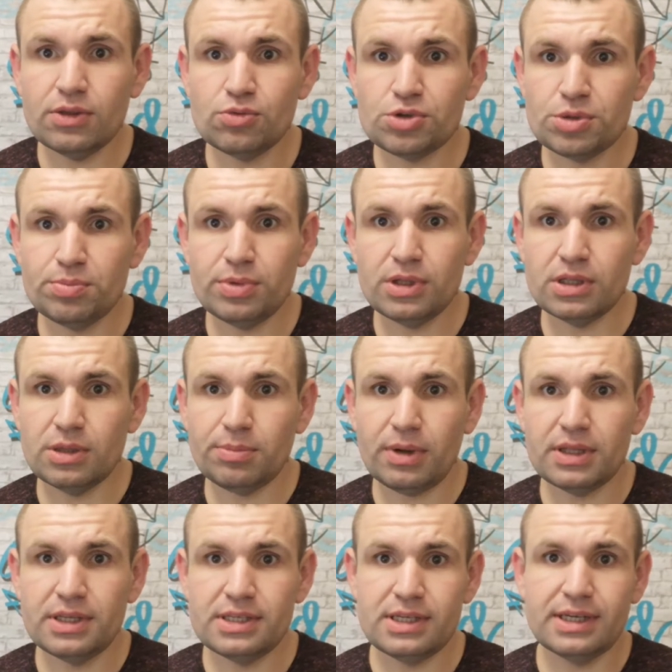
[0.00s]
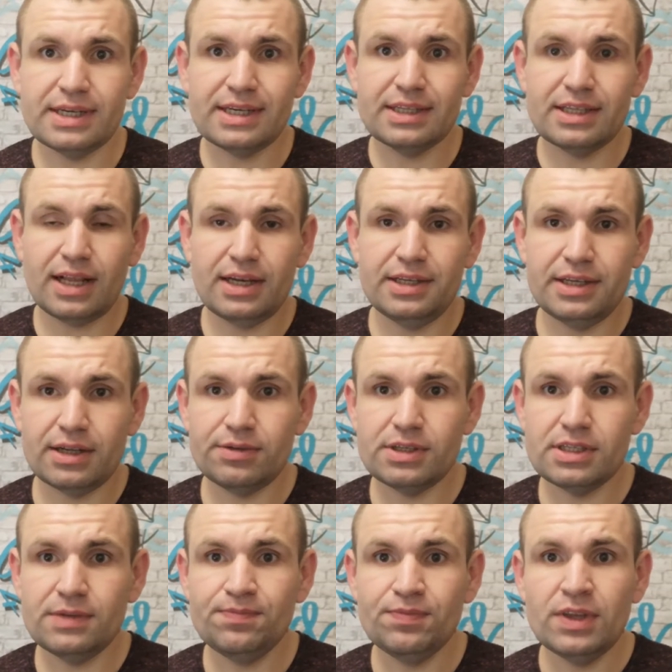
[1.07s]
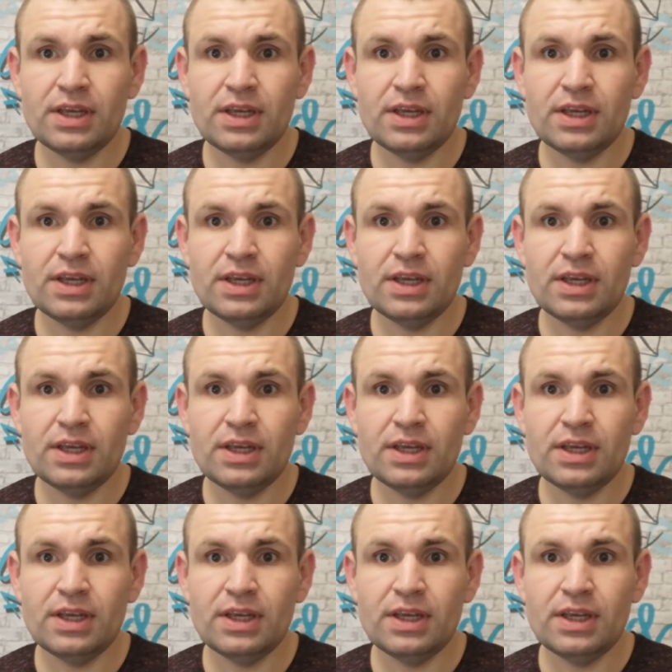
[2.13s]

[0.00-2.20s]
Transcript: нужно было дополнительно контролировать